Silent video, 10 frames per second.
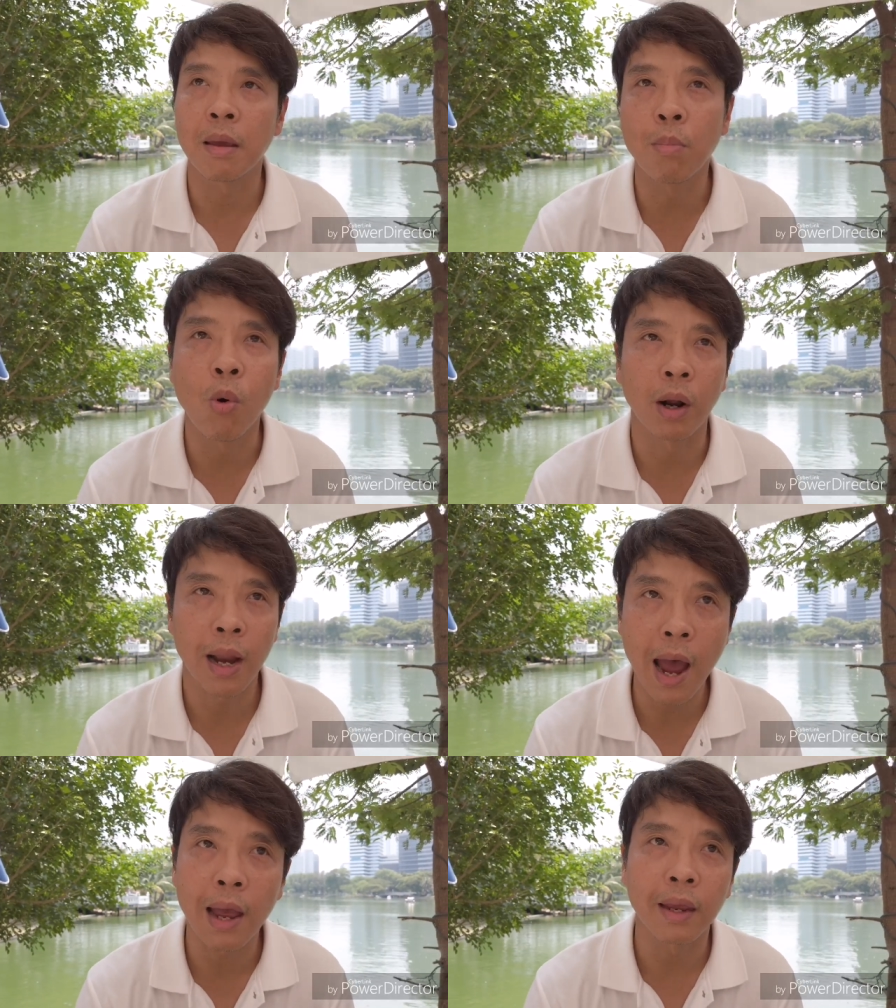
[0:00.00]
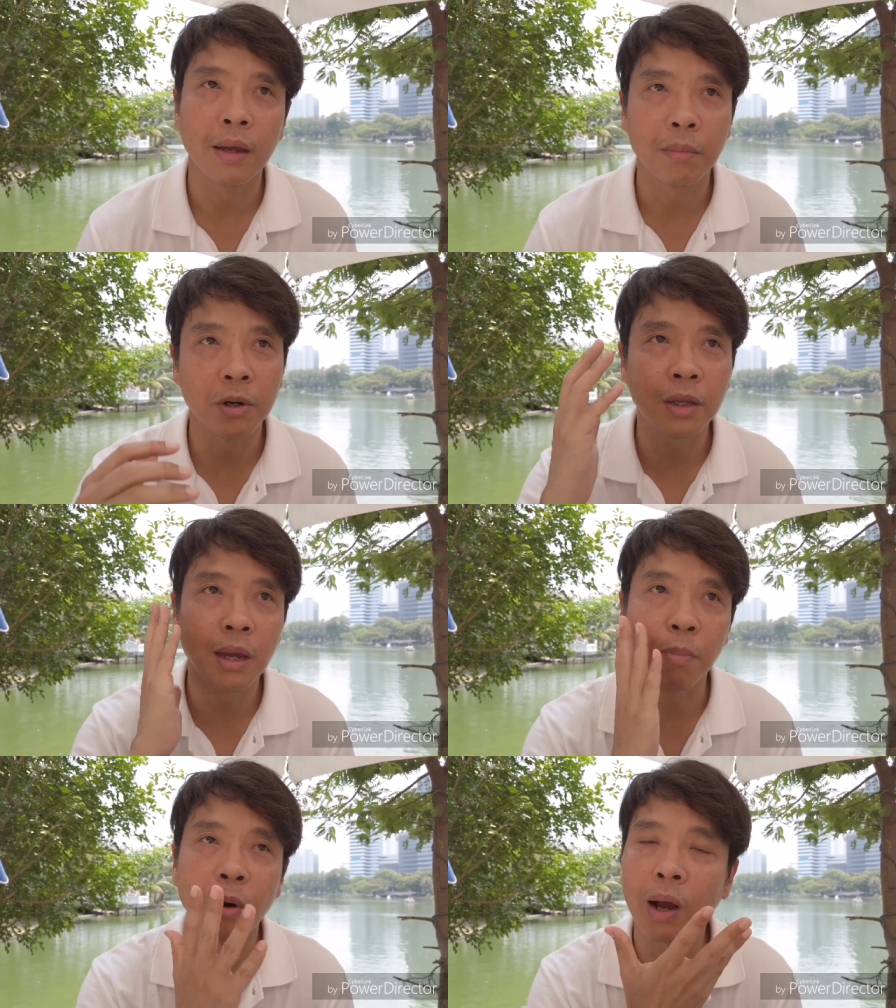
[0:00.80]
ใส่หมวกได้เพื่อ
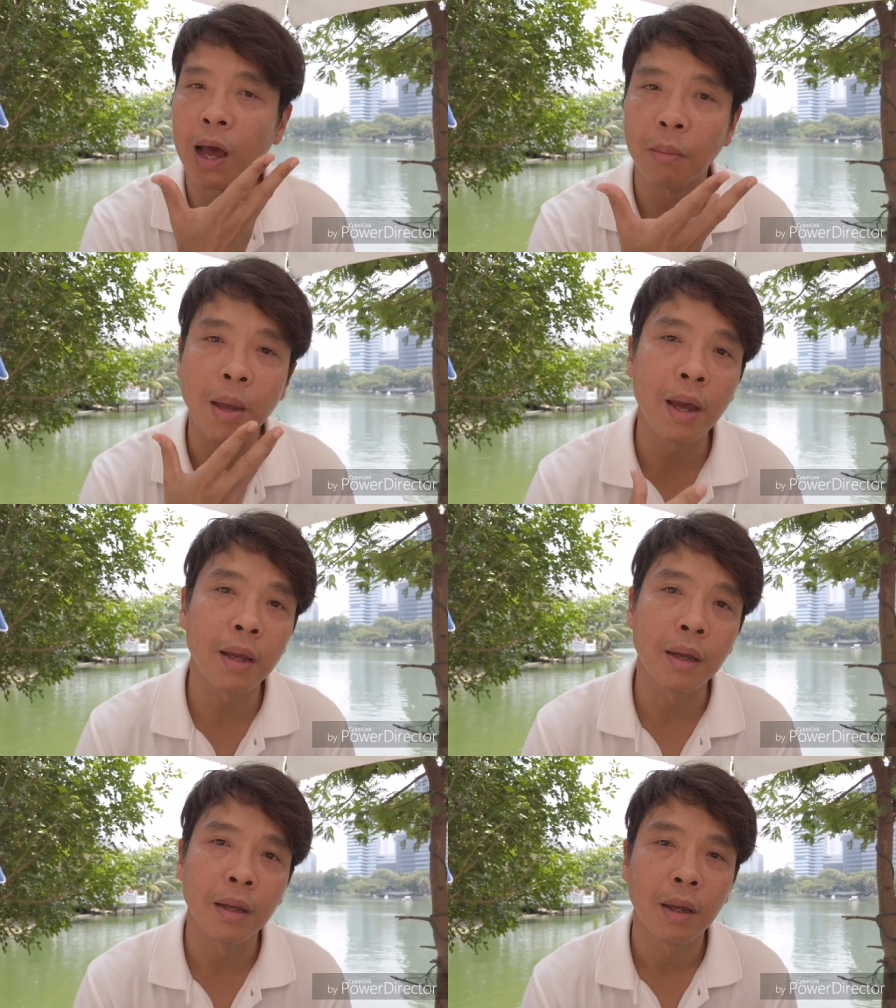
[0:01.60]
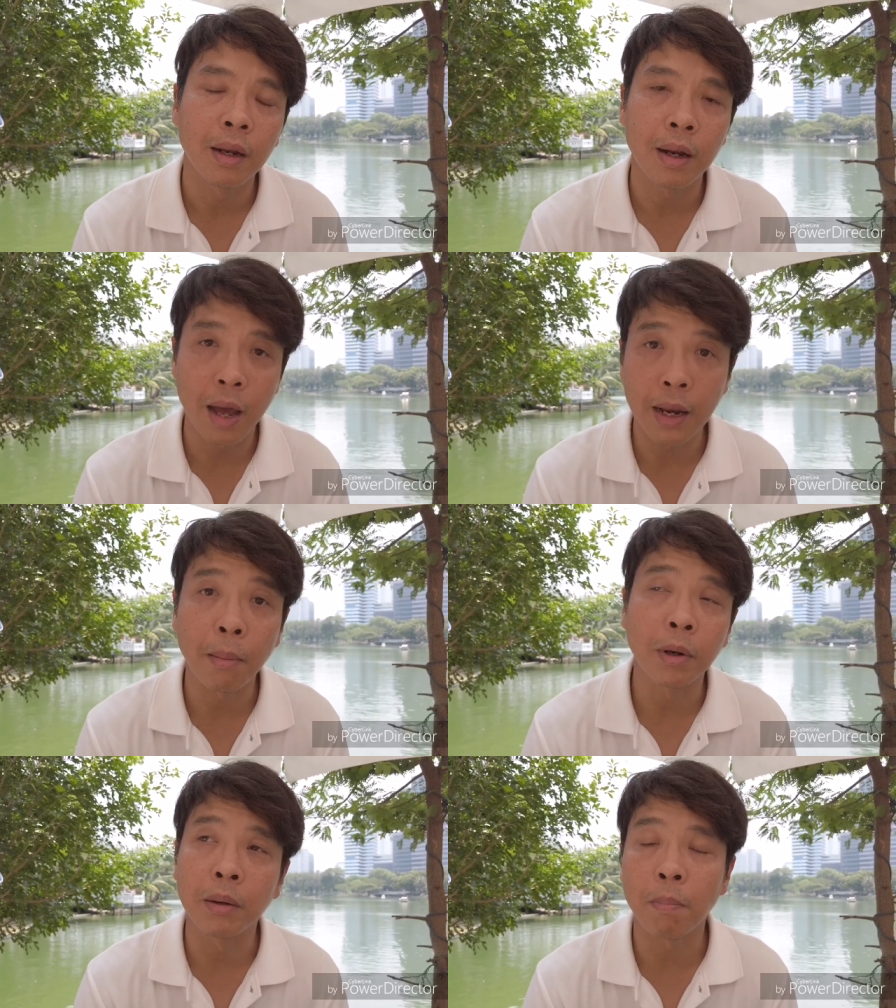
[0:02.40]
ที่จะป้องกันไม่ให้หน้า
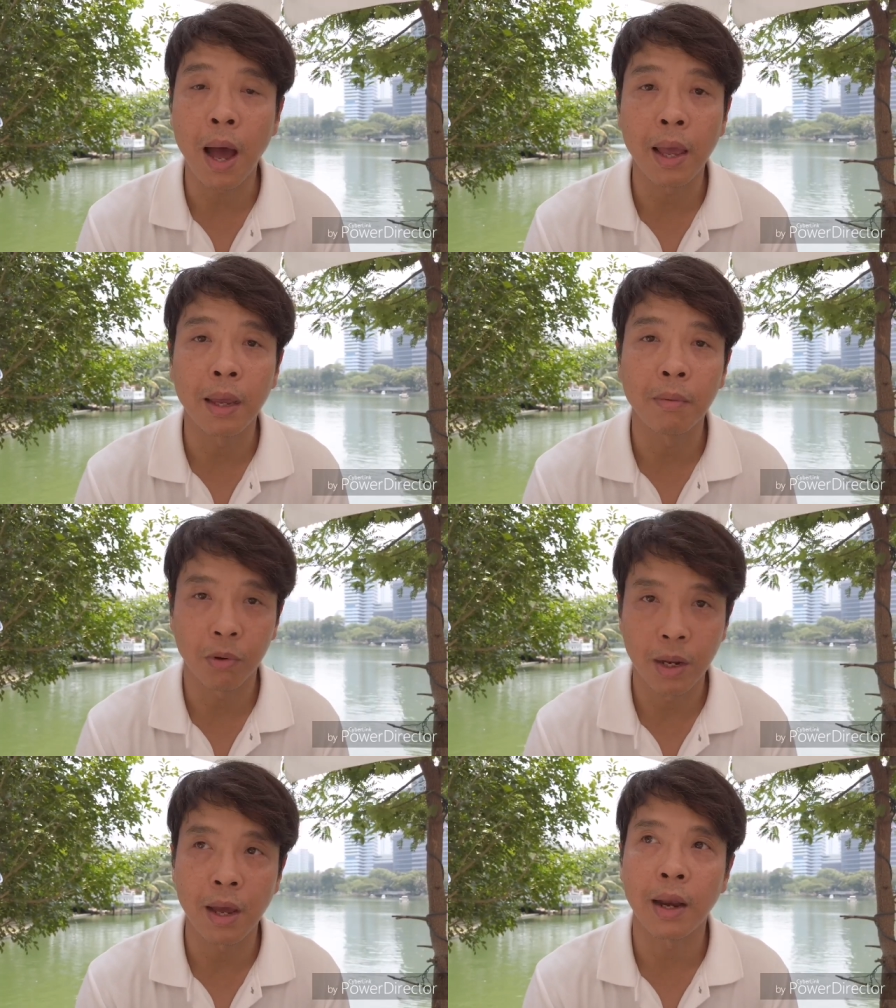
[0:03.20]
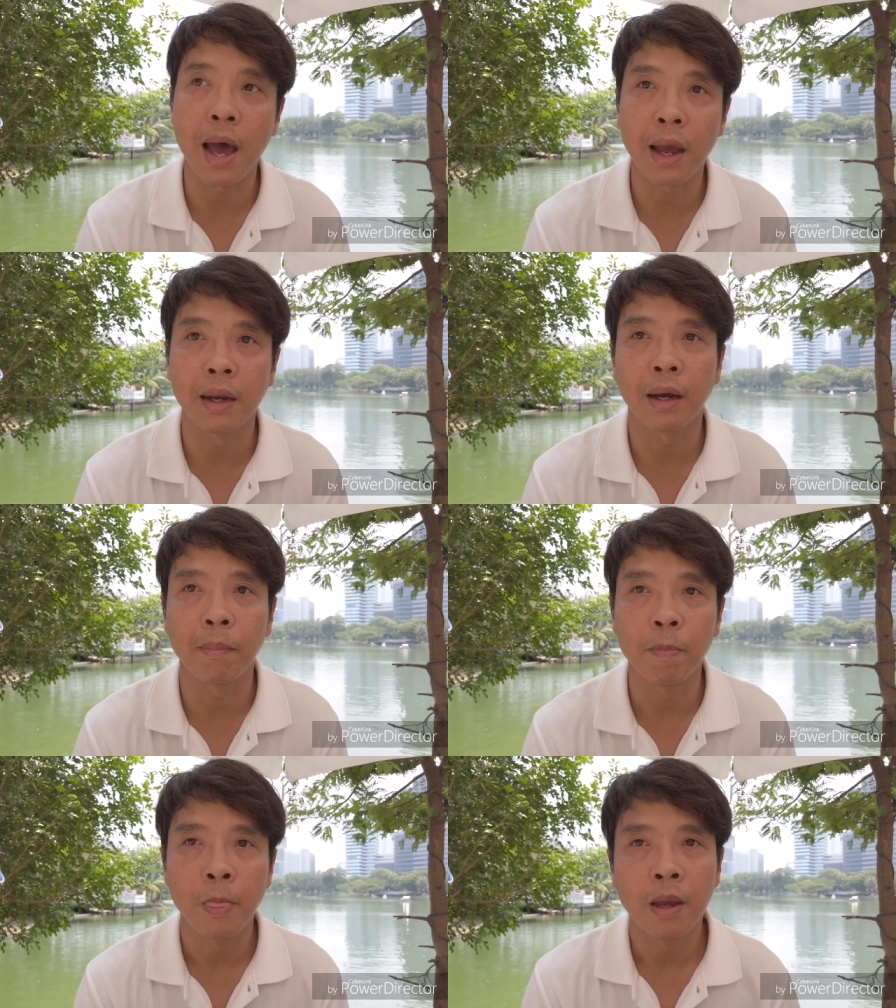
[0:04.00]
ดำเกินไปพวกนี้ได้นะ
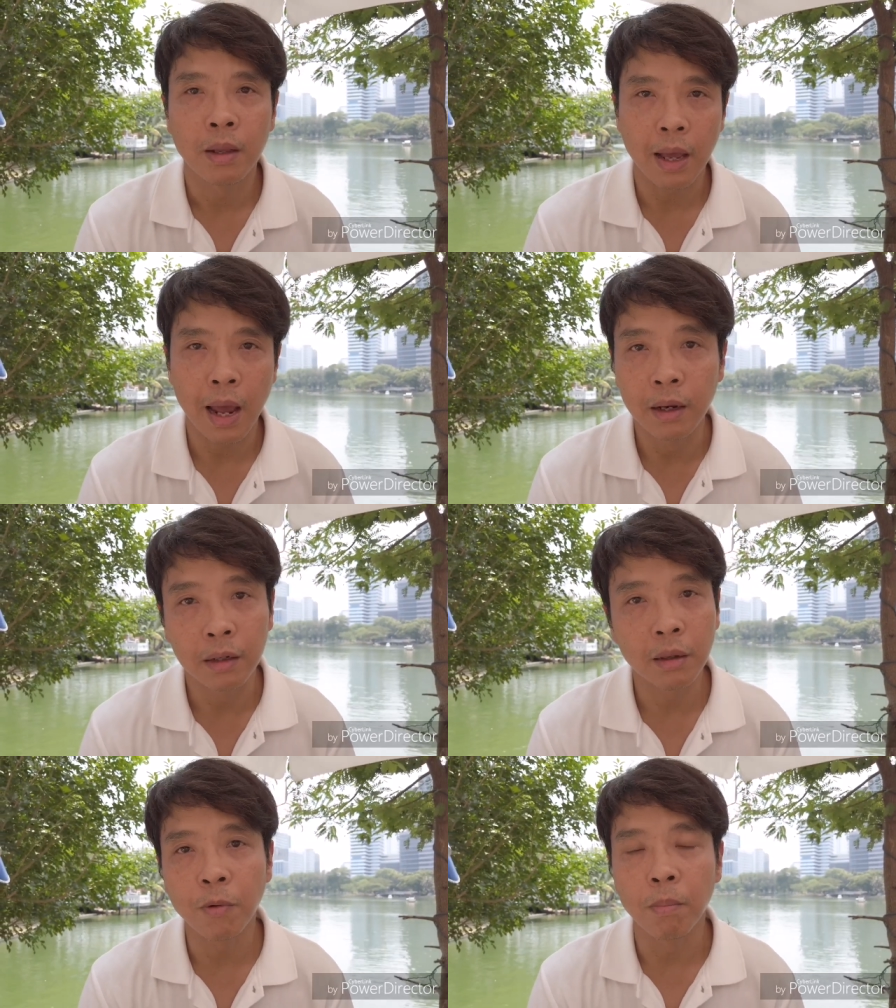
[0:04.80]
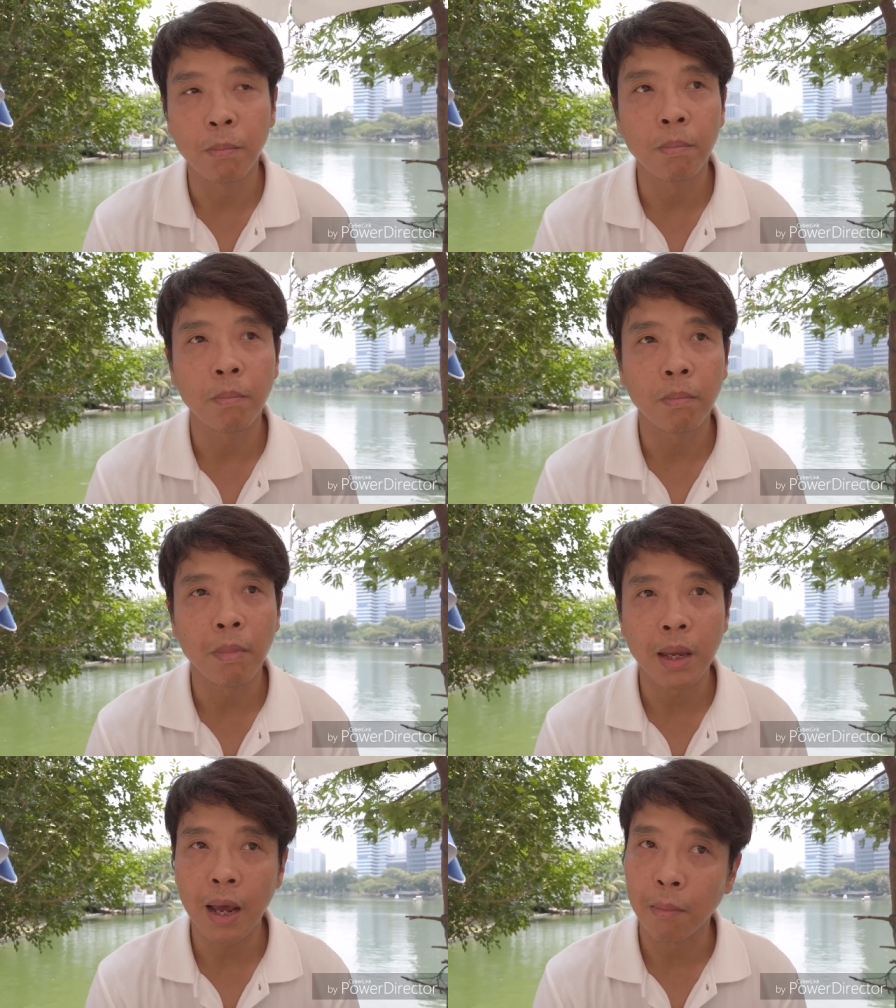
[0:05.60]
ครับ แต่อันนึงที่ผม
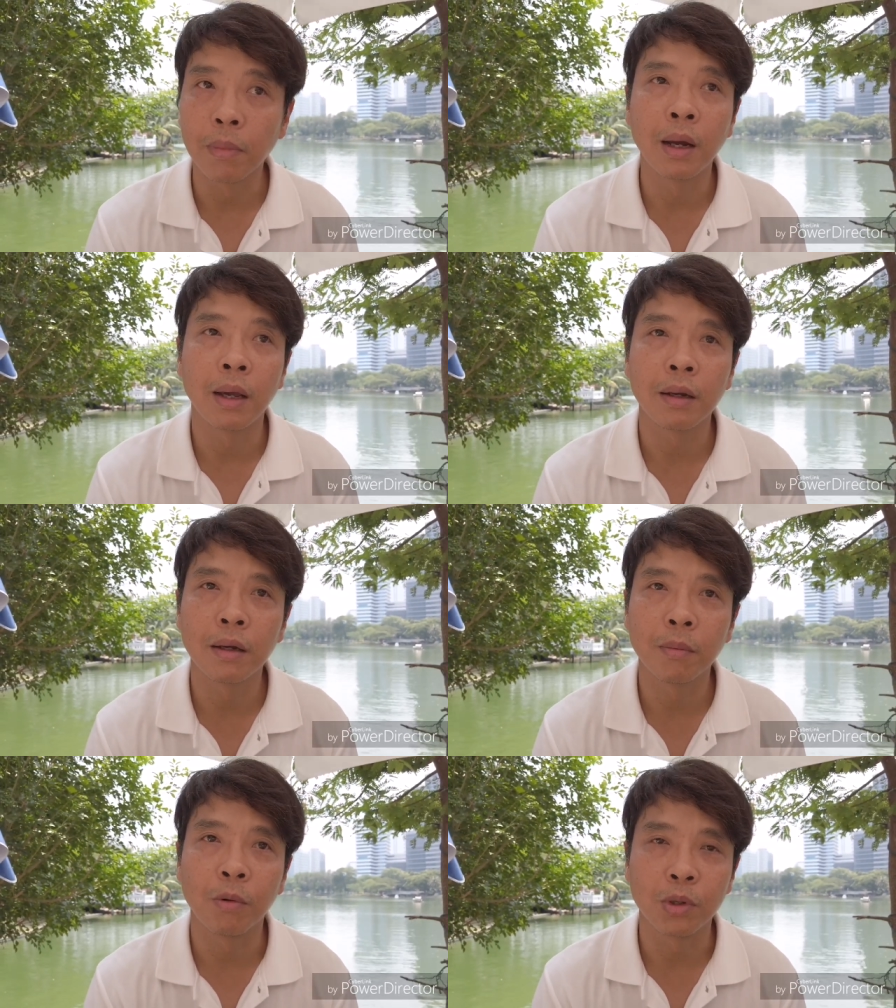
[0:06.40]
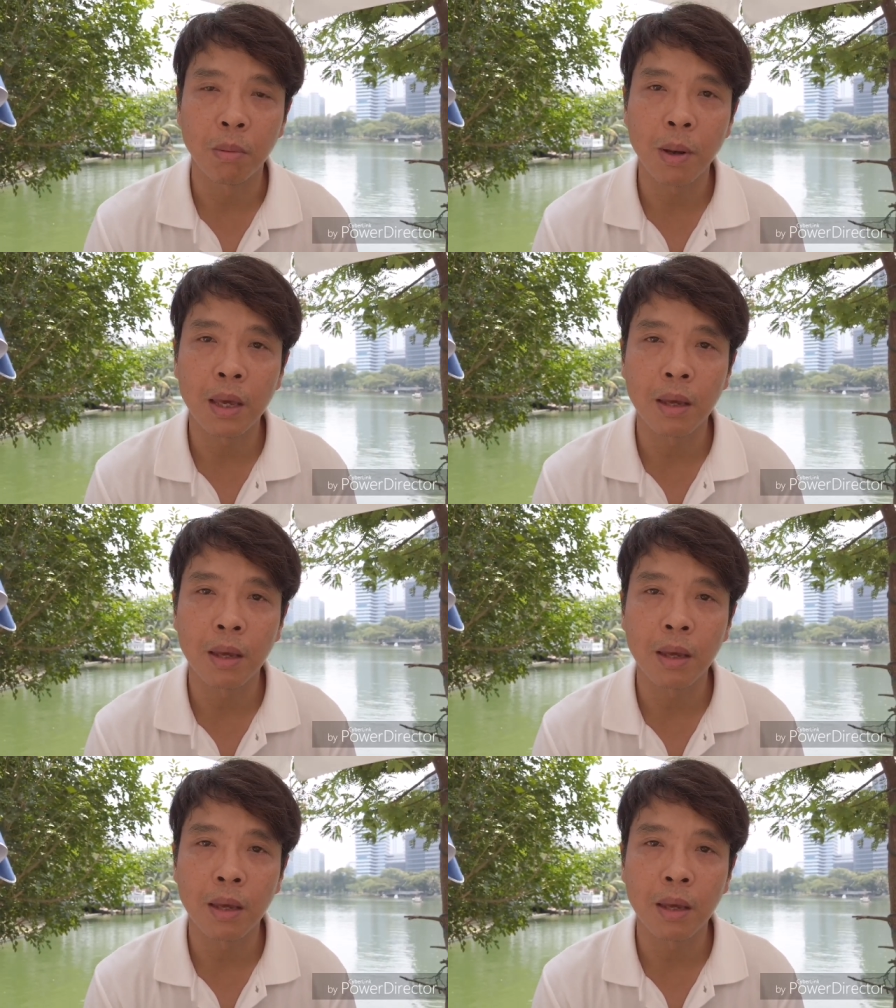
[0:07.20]
ไม่ทำเลยก็คือผมจะ